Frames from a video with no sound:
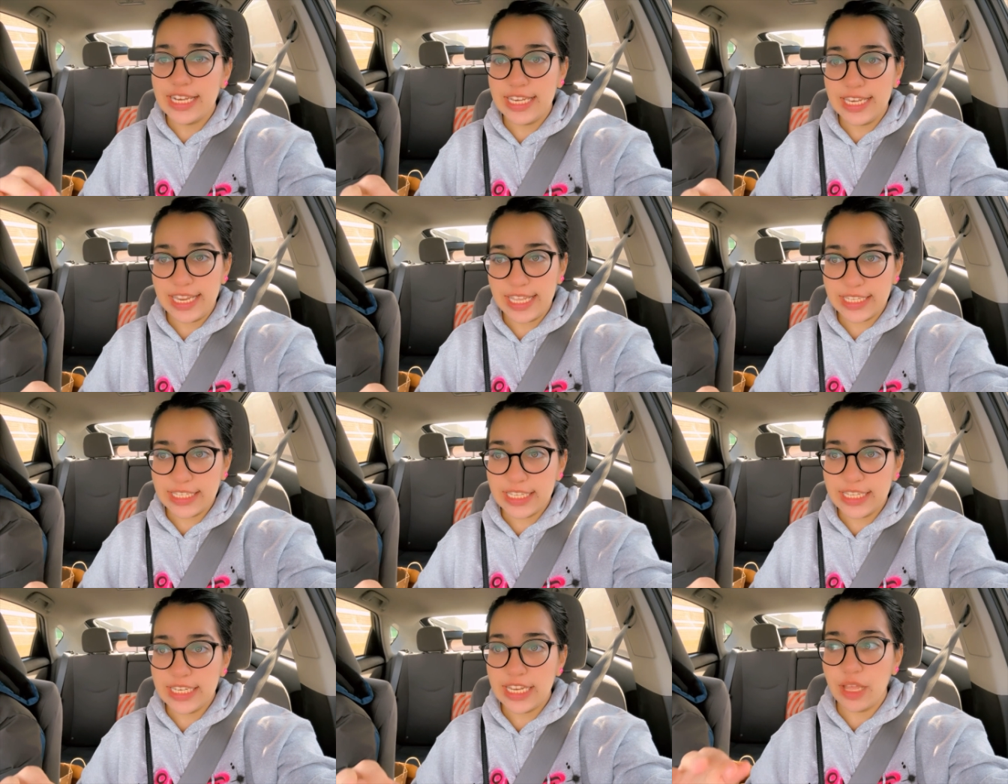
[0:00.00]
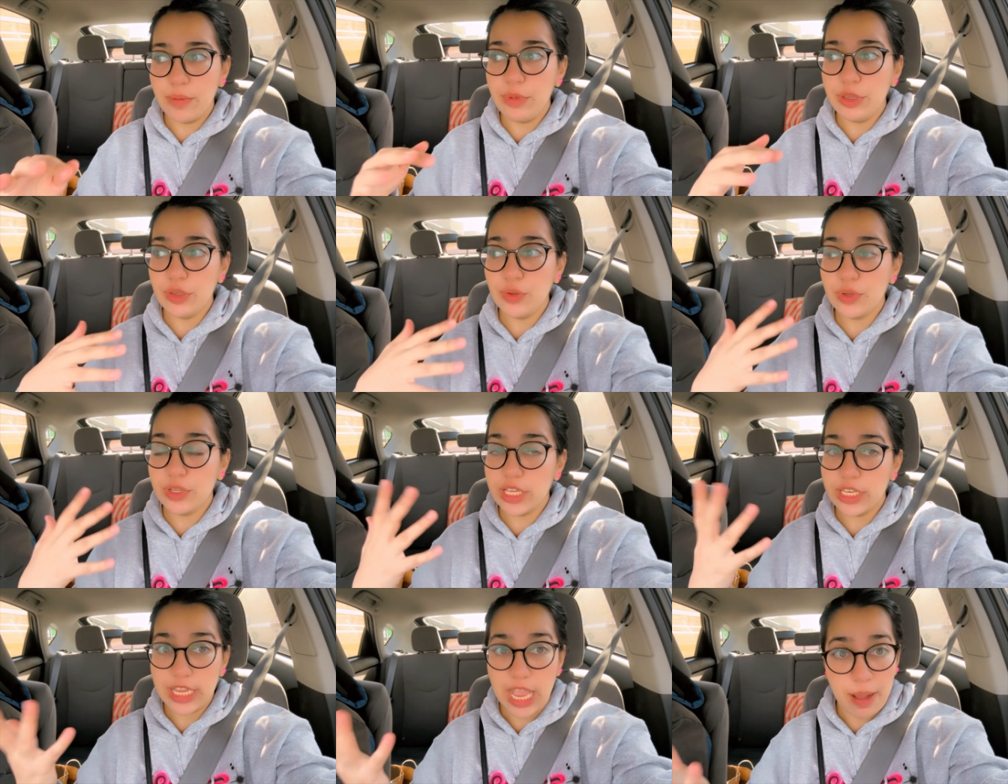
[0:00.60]
लेकिन अभी
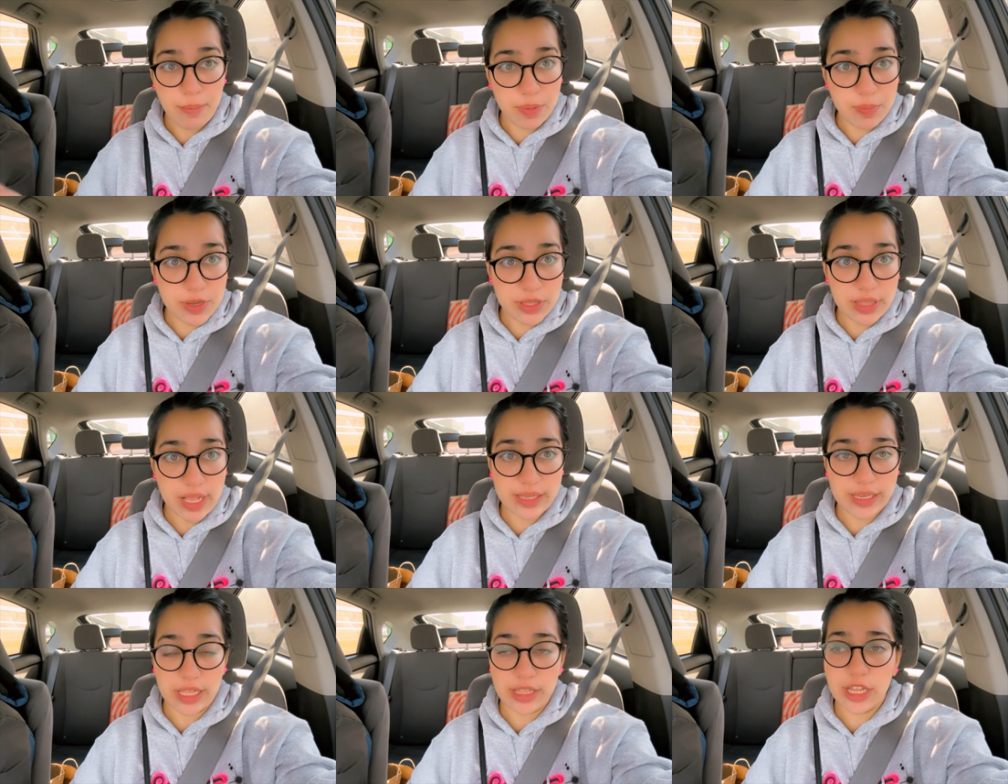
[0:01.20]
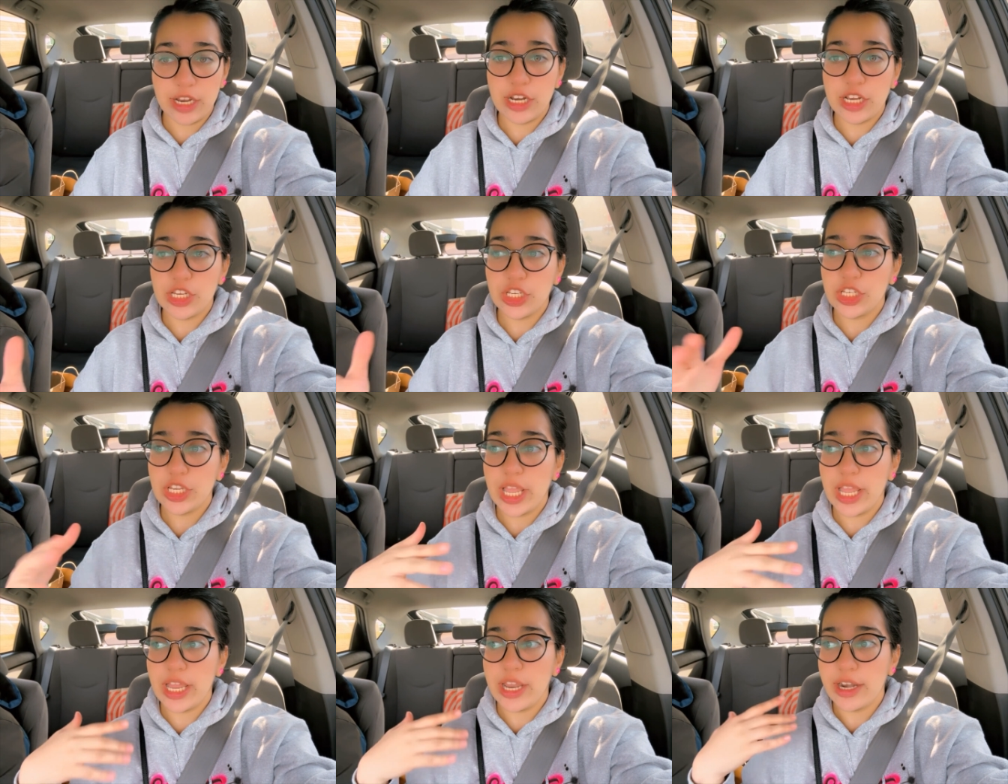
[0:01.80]
क्योंकि यहाँ पे भी इतना ज़्यादा रश
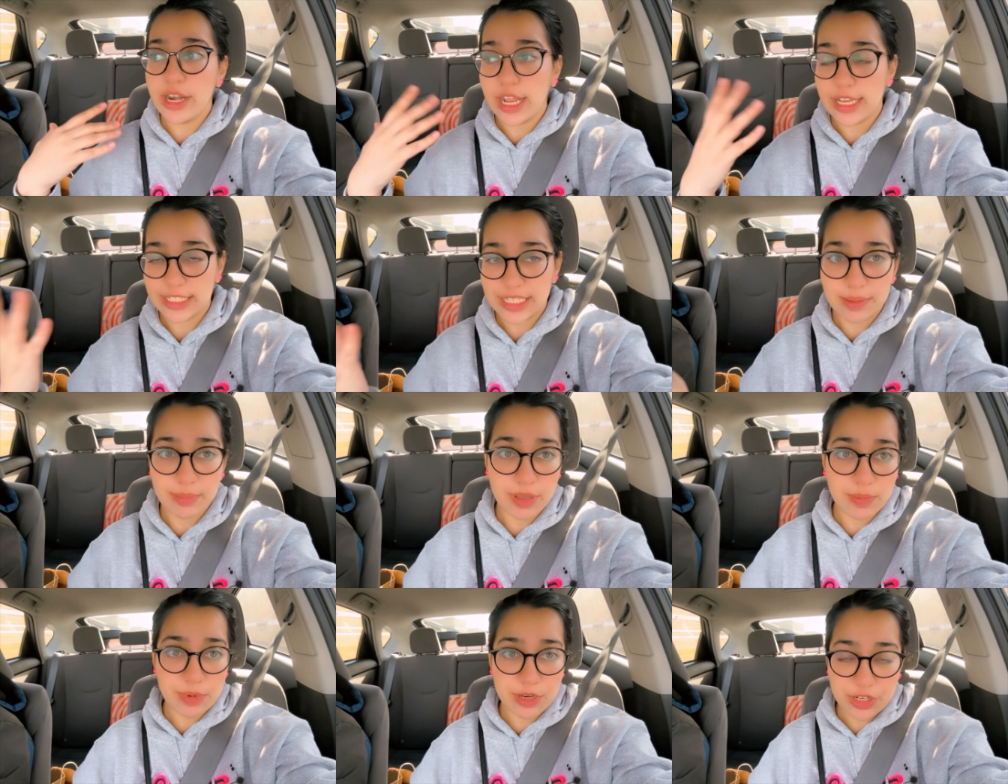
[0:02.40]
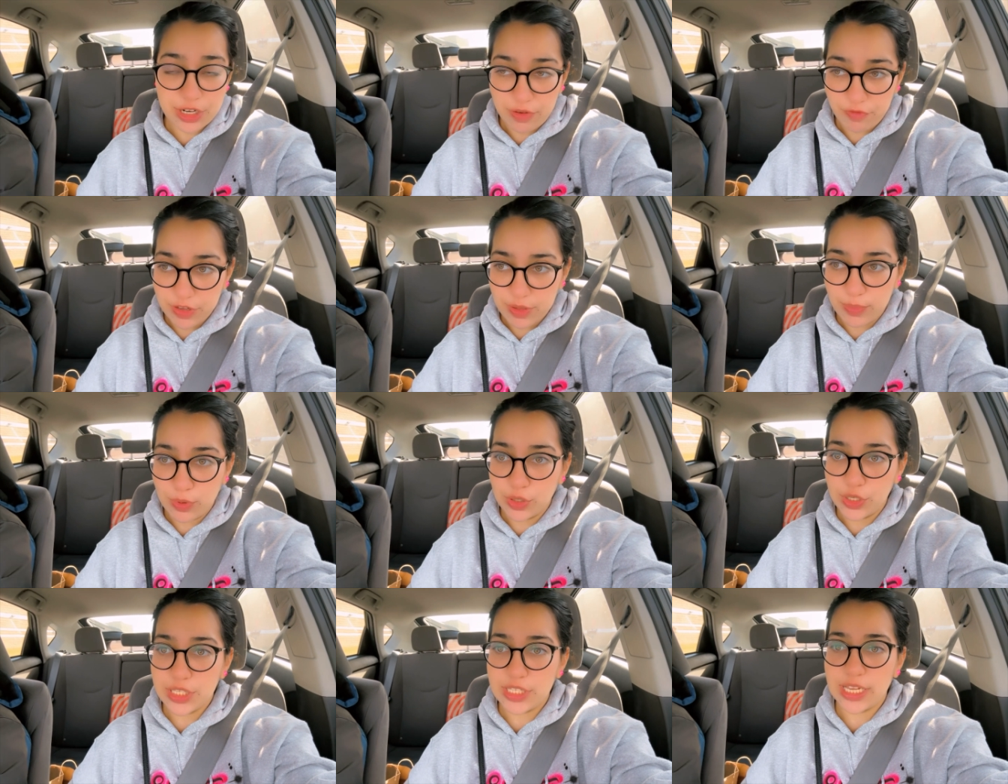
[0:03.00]
है रास्ते में भी ट्रैफिक
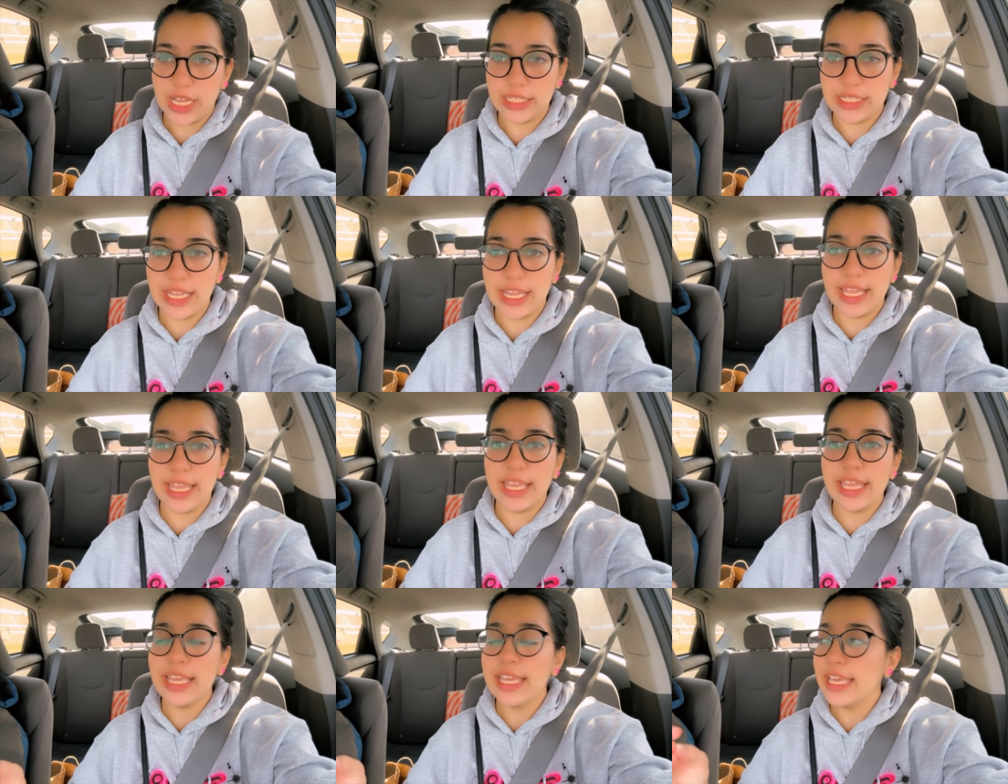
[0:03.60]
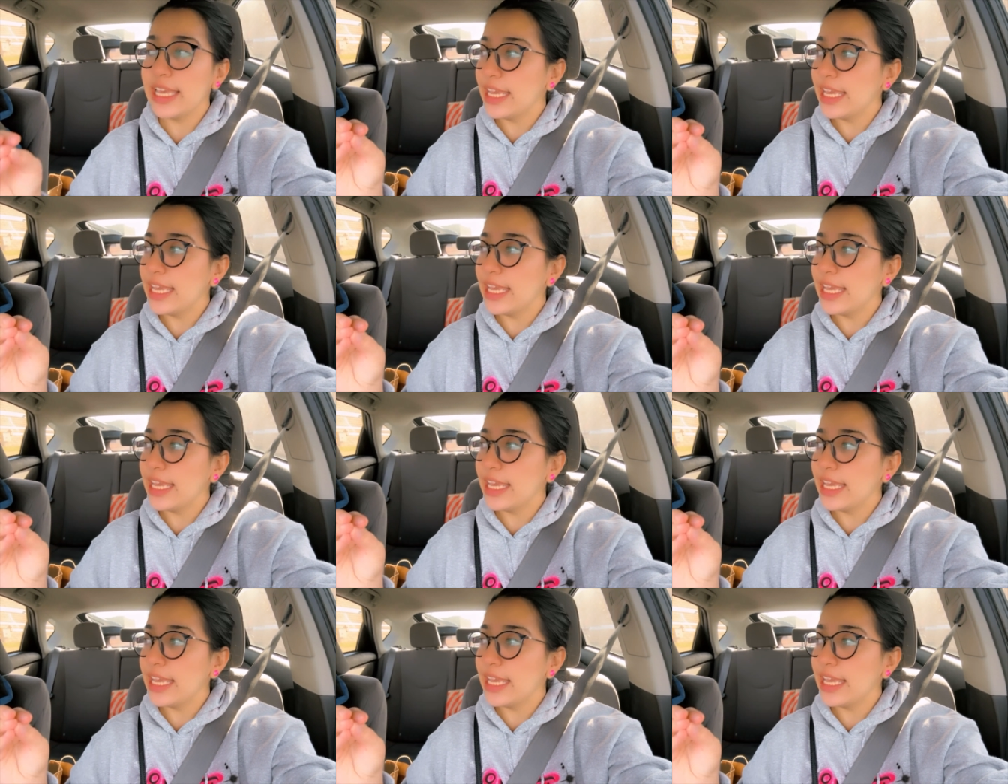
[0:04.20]
बहुत ज़्यादा है